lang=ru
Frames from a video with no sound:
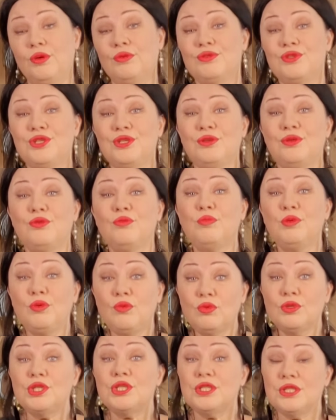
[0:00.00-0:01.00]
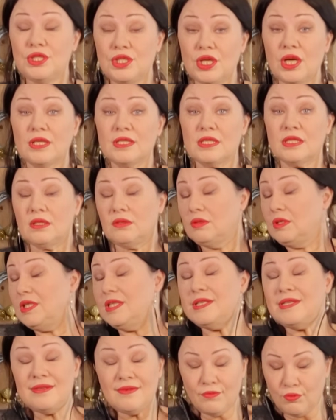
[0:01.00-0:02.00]
очень люблю, очень часто,
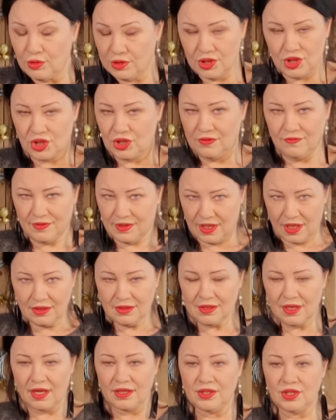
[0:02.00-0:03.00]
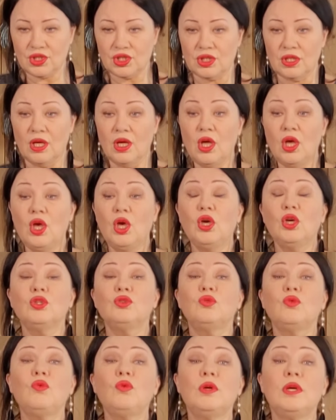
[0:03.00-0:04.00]
не сегодняшний вариант, конечно,
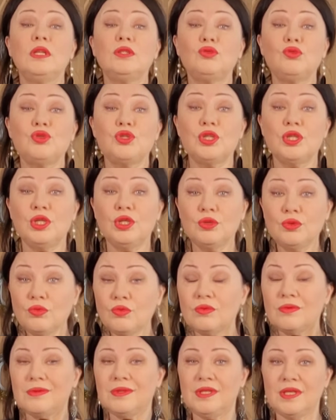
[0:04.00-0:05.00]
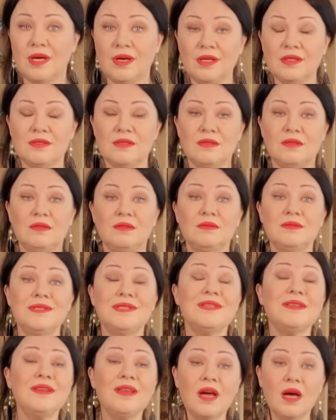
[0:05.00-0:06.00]
то эту ширину я а,
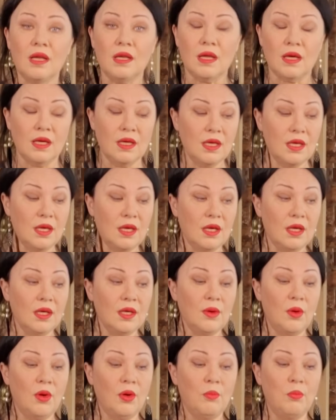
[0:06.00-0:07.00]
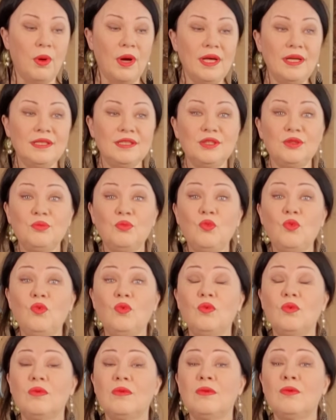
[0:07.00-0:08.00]
теряла.
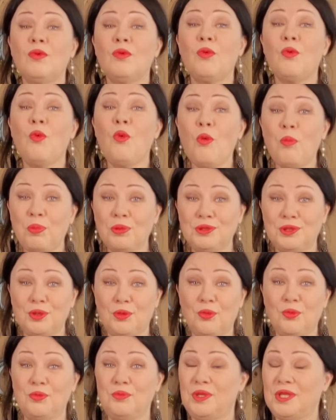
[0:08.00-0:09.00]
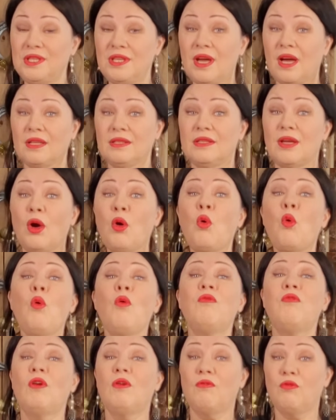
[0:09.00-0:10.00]
Поэтому опыта у меня
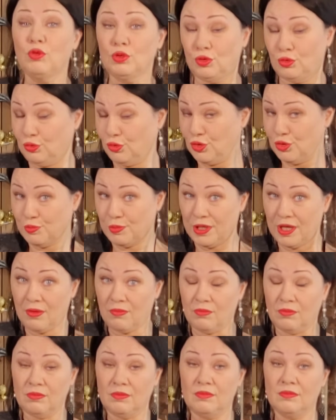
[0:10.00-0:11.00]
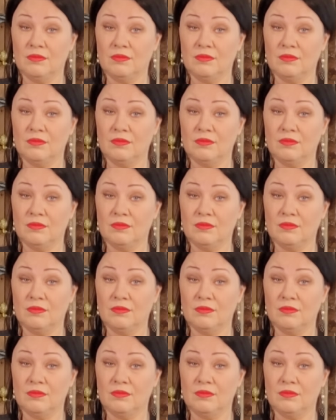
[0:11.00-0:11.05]
такого вот уж прям